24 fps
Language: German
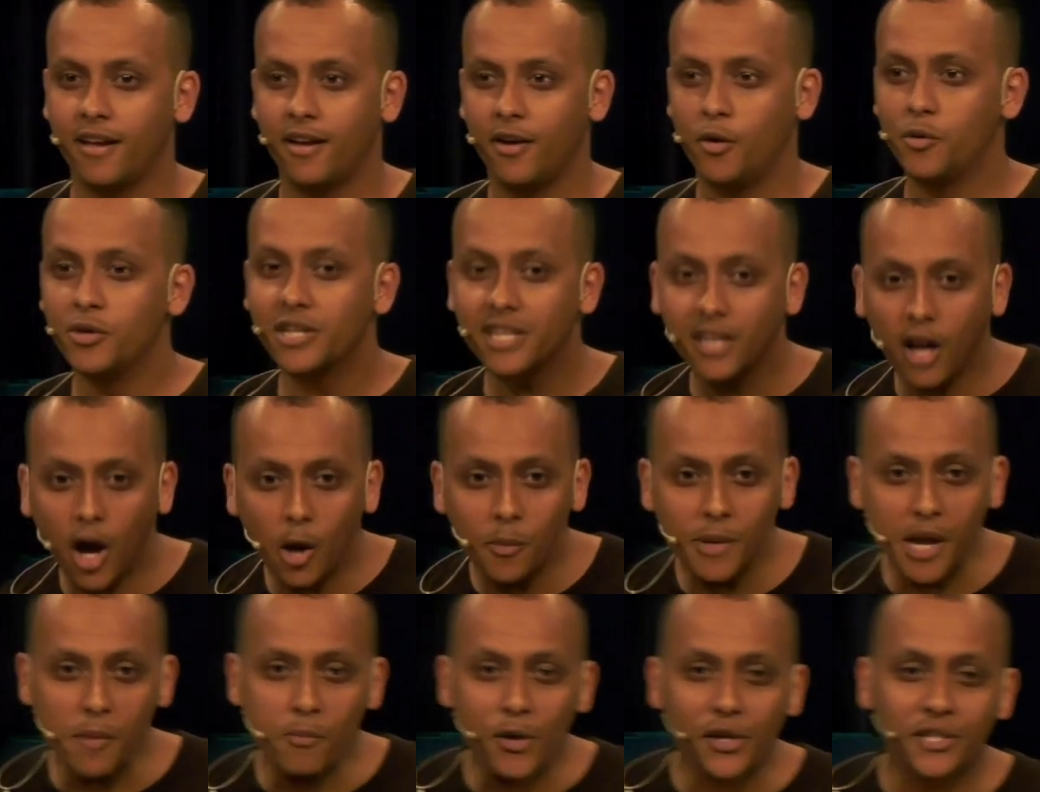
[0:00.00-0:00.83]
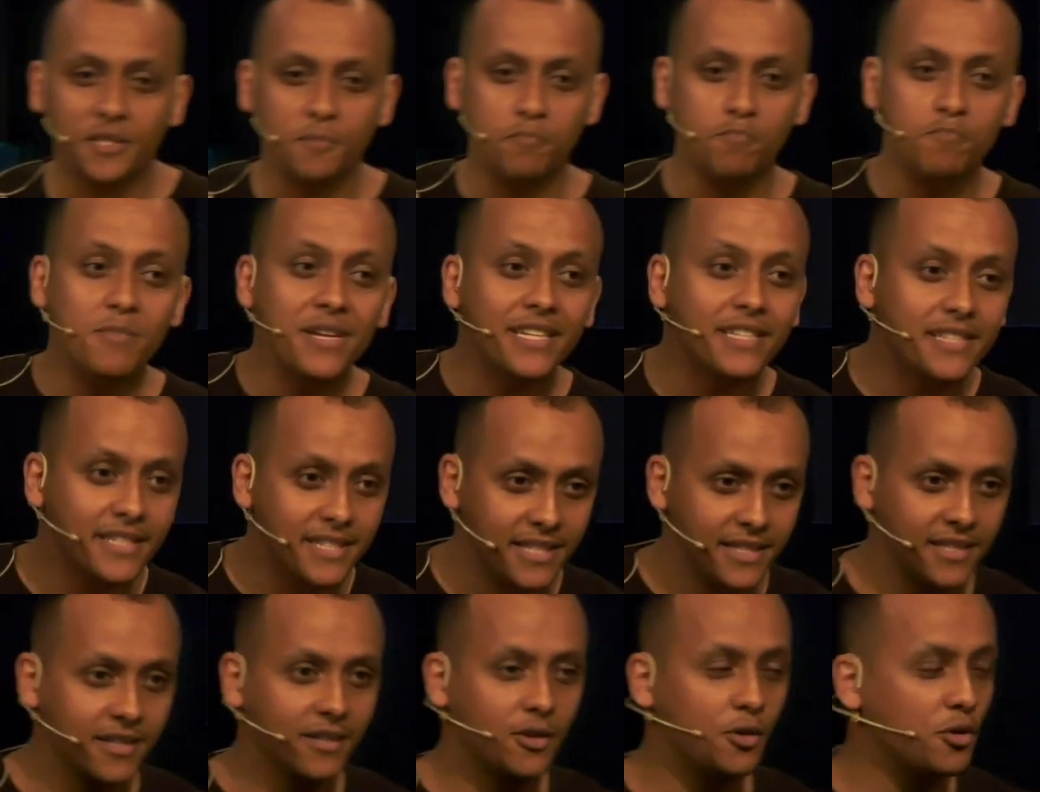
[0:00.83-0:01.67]
Und ich glaube, er möchte mit
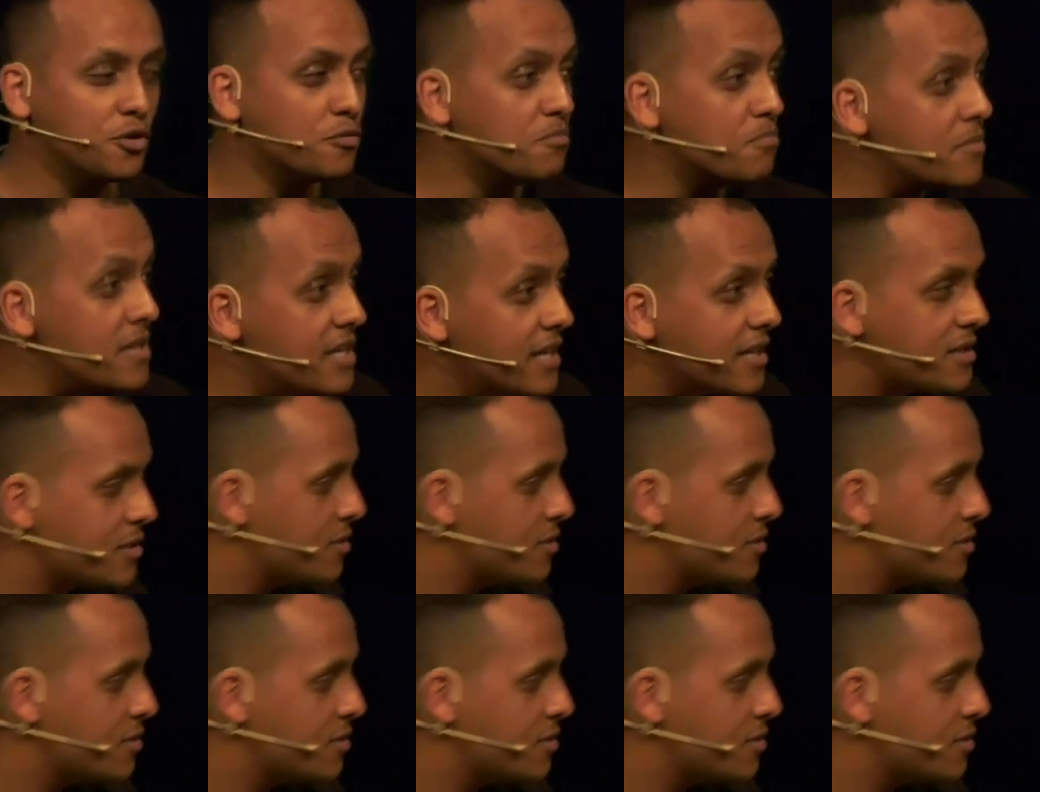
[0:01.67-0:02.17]
dir und mir